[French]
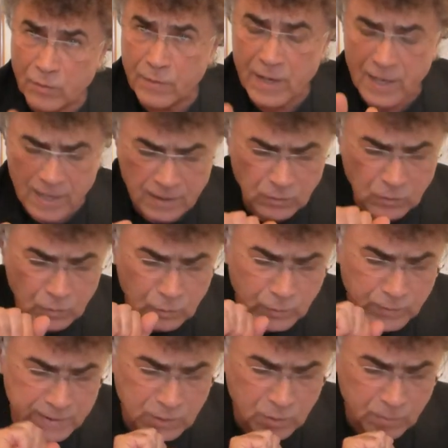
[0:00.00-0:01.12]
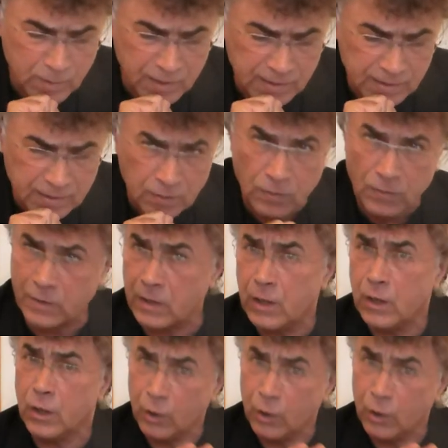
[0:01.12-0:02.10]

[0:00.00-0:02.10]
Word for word: faire acte de désobéissance.